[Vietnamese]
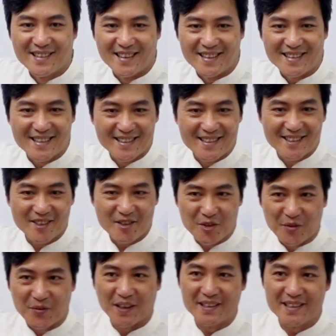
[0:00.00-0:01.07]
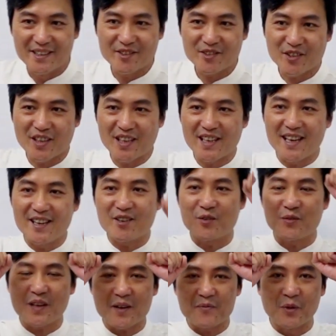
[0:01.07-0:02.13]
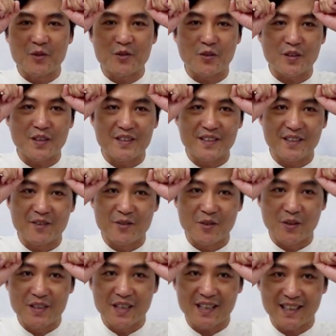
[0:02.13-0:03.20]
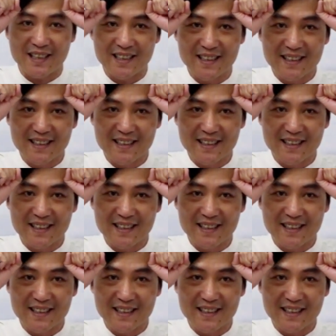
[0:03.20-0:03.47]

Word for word: à, trên dưới của phản chiếu cho nên đây cũng là một chỗ để chữa đầu gối được